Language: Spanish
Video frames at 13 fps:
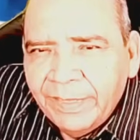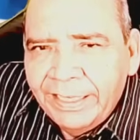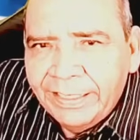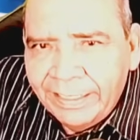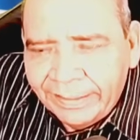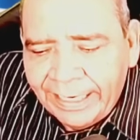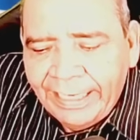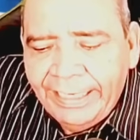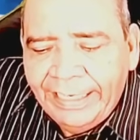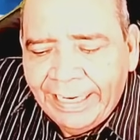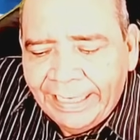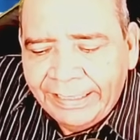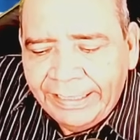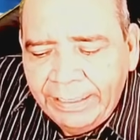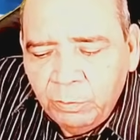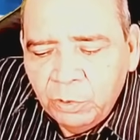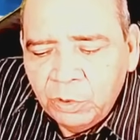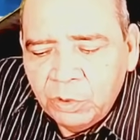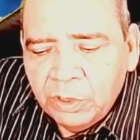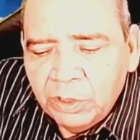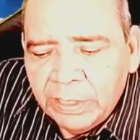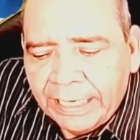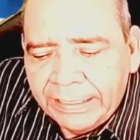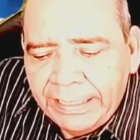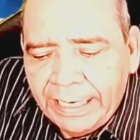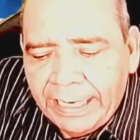es que trae negativos
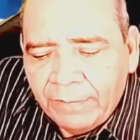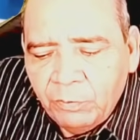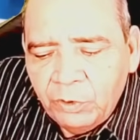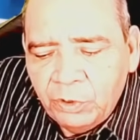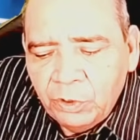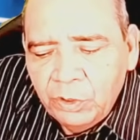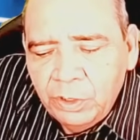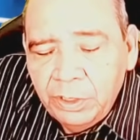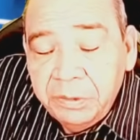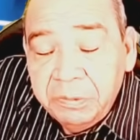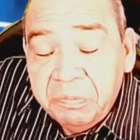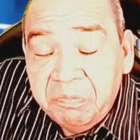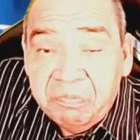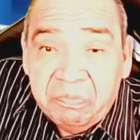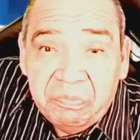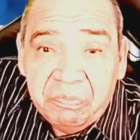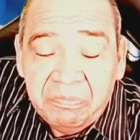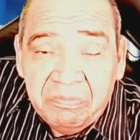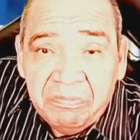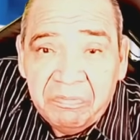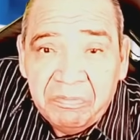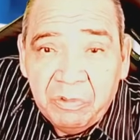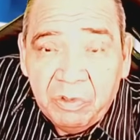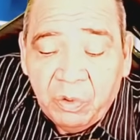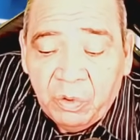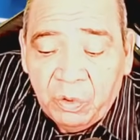García Harfush.
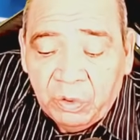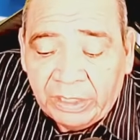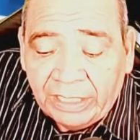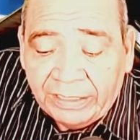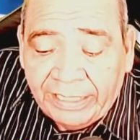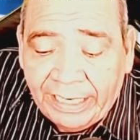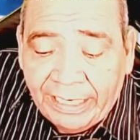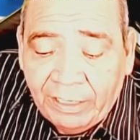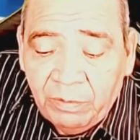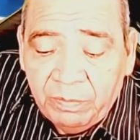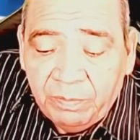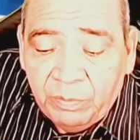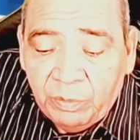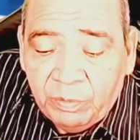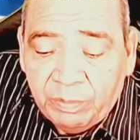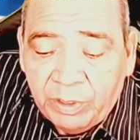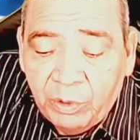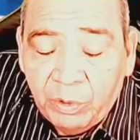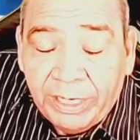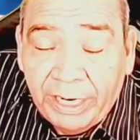No, Tatiana, no